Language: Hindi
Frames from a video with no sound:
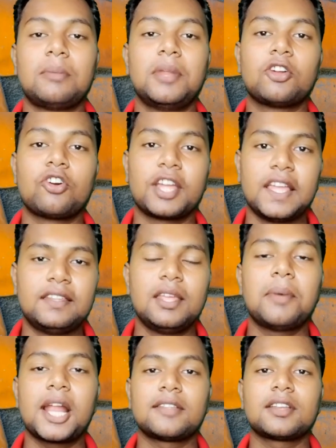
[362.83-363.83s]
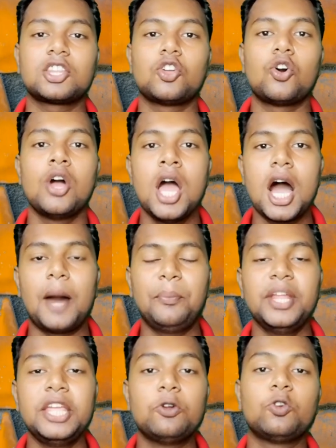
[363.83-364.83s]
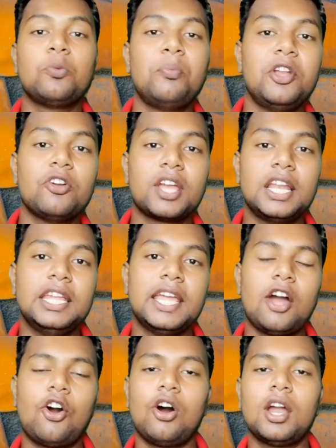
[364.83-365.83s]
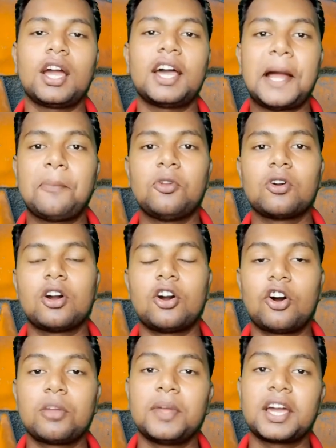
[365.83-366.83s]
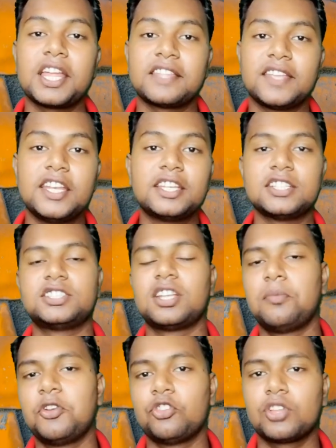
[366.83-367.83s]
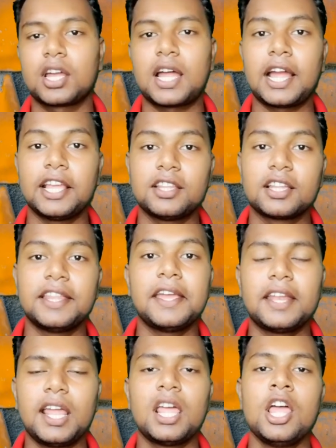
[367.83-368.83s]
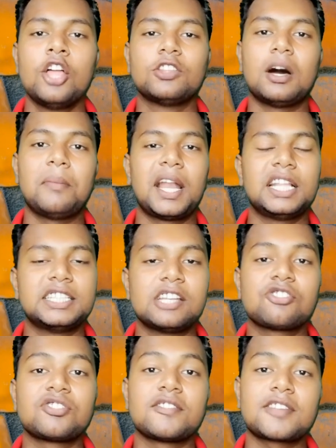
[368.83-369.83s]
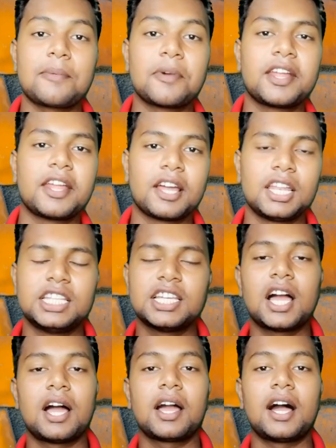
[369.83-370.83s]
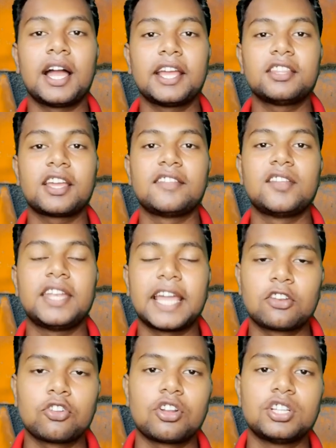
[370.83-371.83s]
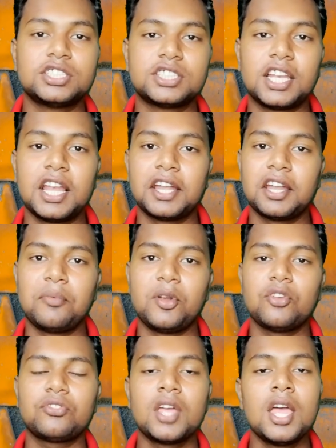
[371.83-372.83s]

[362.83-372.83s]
थंबनेल को कैसे बना सकते हो अपने यूट्यूब वीडियो के लिए और अगर आप लोगों को और भी अगर ऐसी इंटरेस्टिंग वीडियोस अगर आगे तक देखना है तो हमारे चैनल को सब्सक्राइब करके रख लीजिएगा आगे तक ऐसे टेक्नोलॉजी से रिलेटेड वीडियोज